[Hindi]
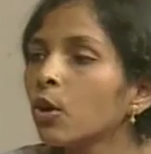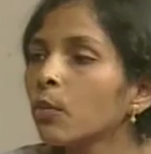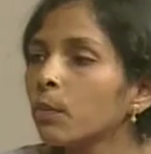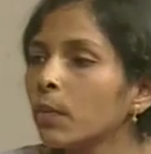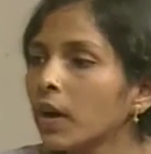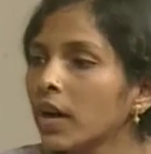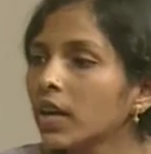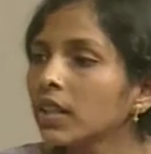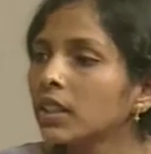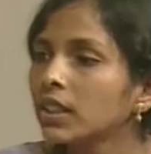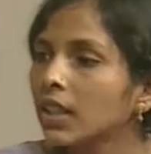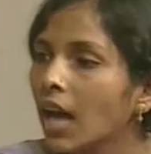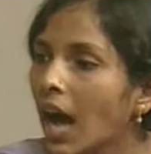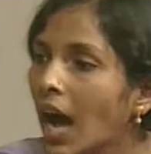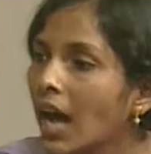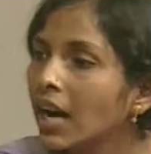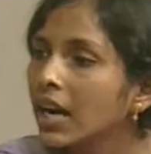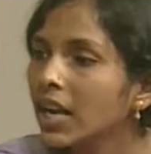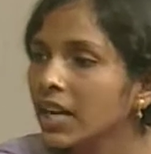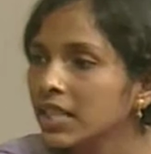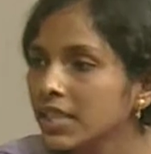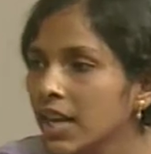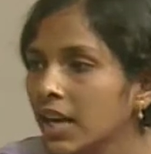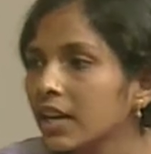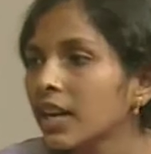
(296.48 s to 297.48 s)
पर तार
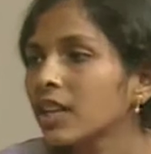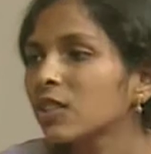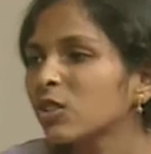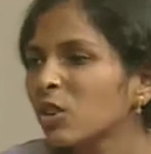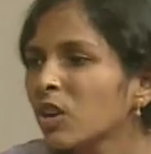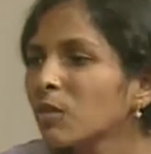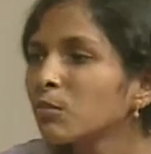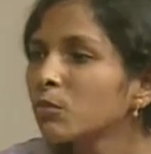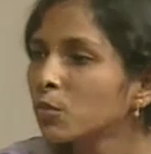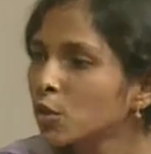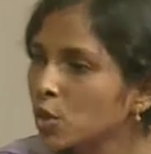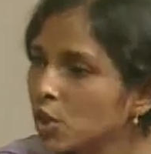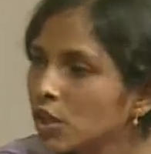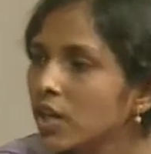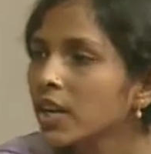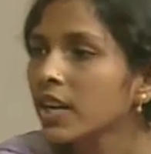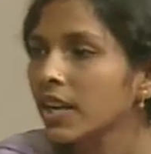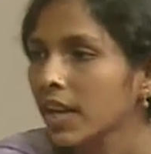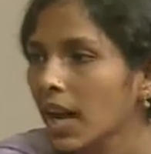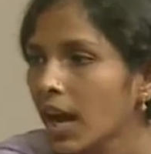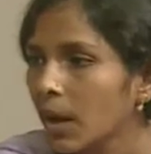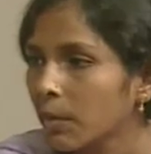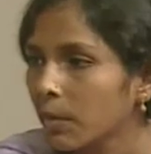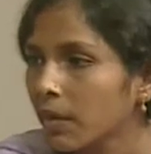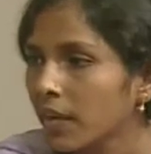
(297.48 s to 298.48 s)
ले जाना थोड़ा मुश्किल
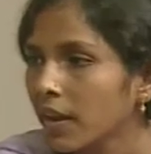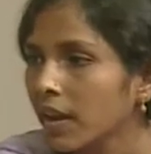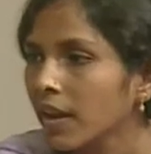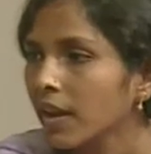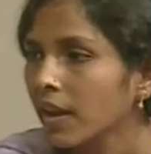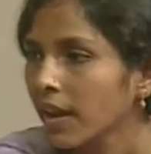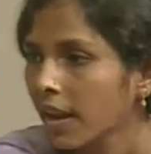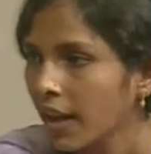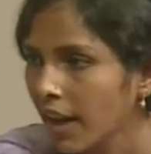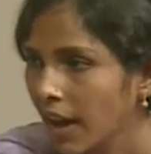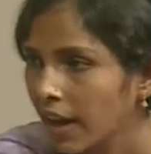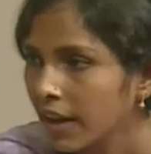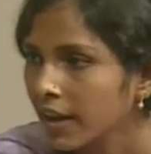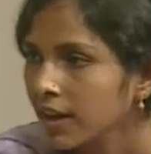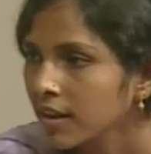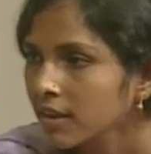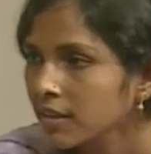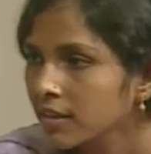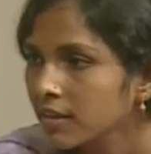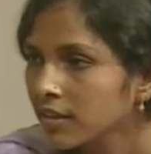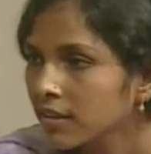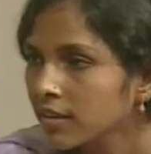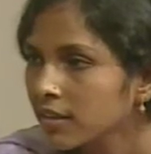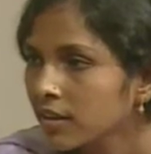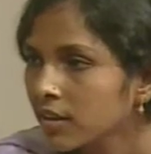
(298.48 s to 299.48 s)
काम है है ना
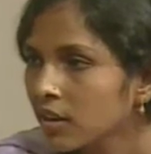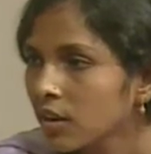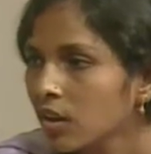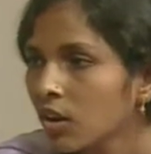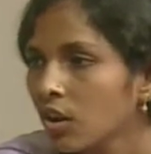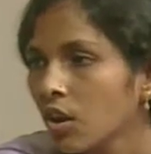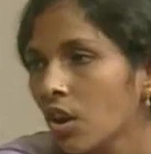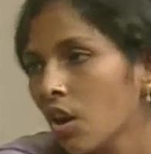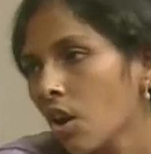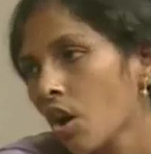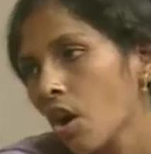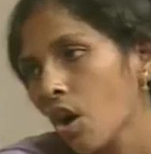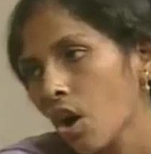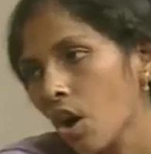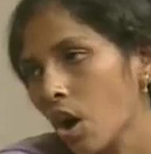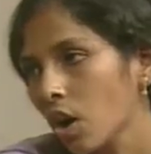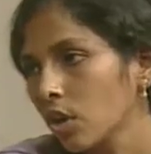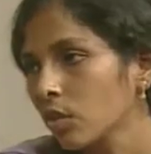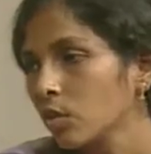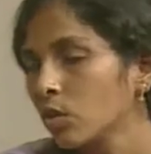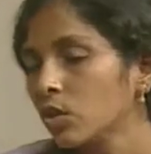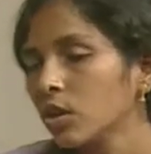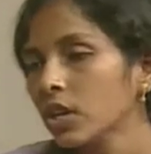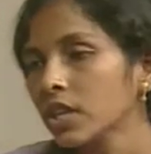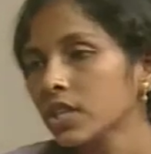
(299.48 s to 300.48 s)
हाँ दीदी और
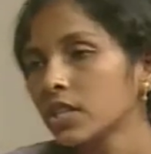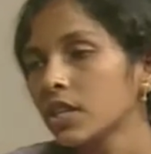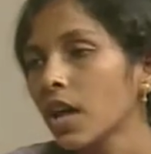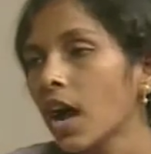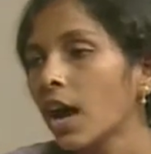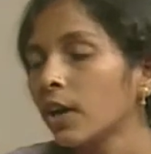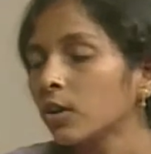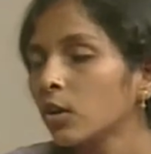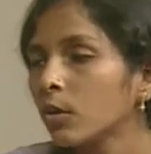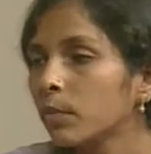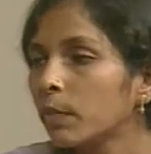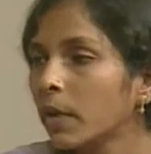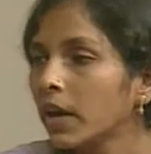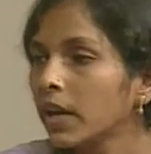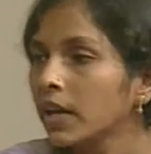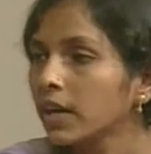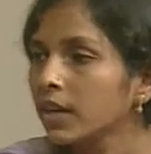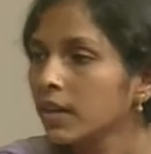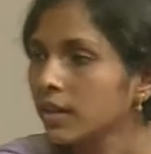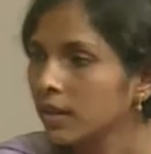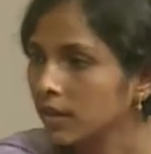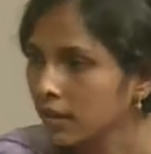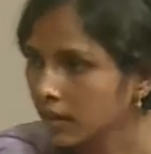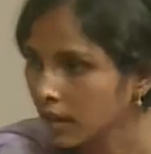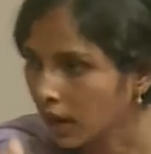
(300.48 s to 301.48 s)
उन स्थानों पर
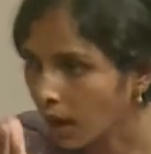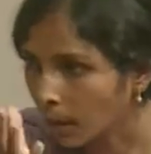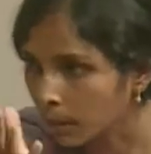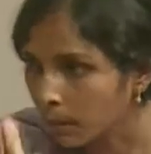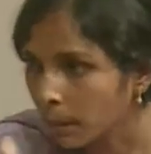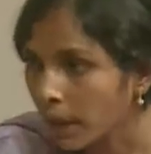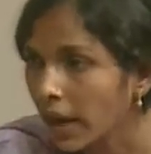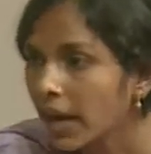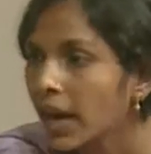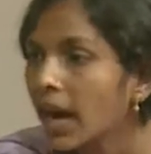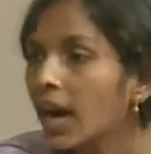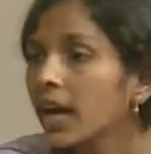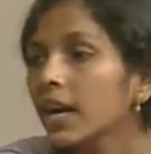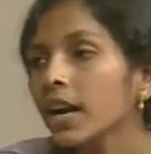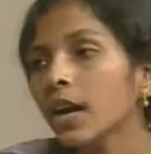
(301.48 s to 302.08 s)
खम्बे गाड़ना